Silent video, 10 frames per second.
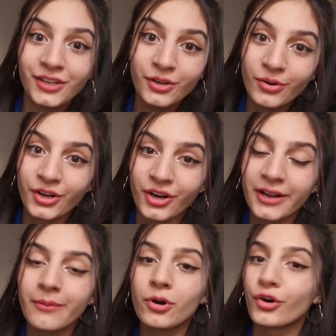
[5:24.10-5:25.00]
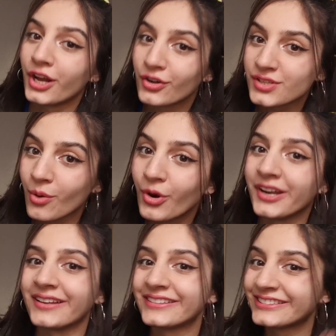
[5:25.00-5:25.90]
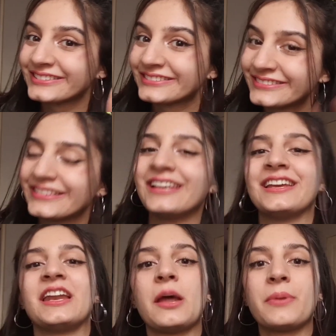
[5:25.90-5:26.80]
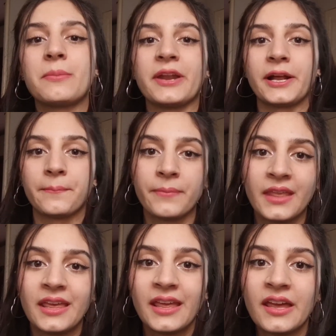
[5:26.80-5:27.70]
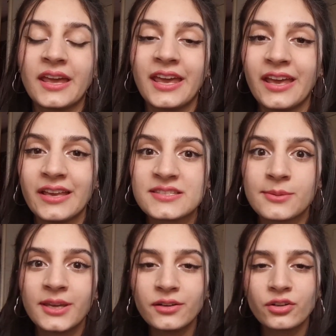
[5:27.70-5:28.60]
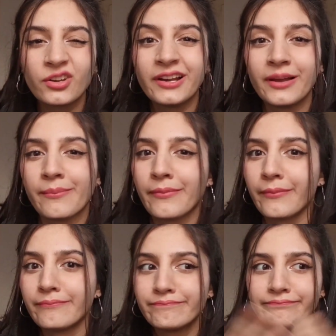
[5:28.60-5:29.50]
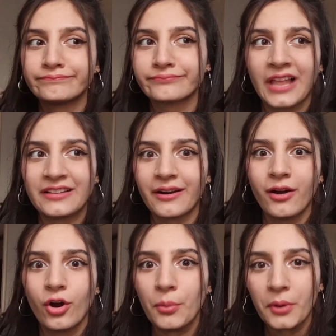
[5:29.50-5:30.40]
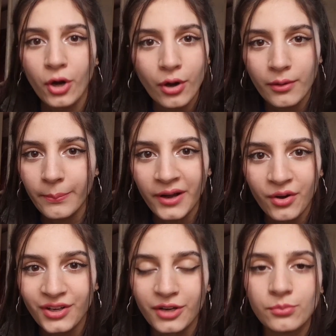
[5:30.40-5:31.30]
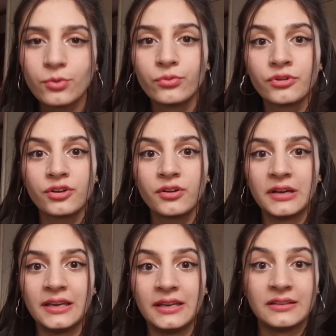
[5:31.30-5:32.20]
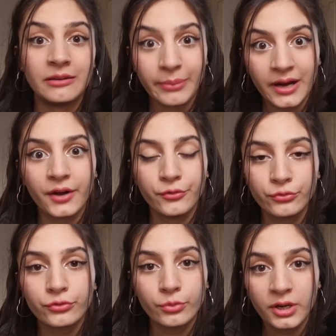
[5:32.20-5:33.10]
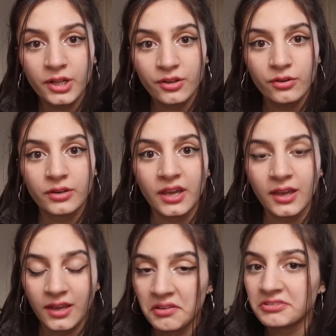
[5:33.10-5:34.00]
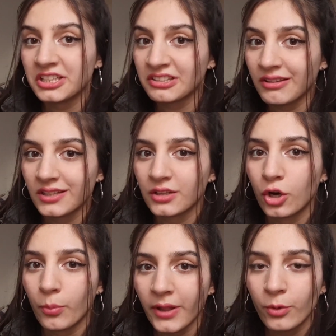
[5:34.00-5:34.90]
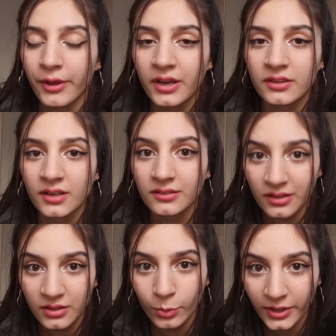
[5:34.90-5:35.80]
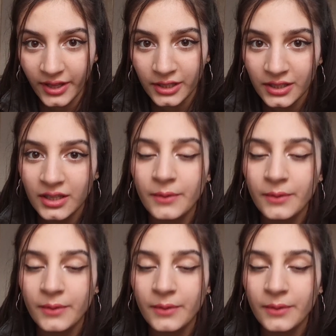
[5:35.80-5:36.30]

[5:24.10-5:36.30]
Y bueno, ahora vamos con las cosas buenas. La primera, eh, si bien no es la el trabajo mejor pago en el mundo y te pagan un sueldo que está bastante copado una vez que tienes antigüedad,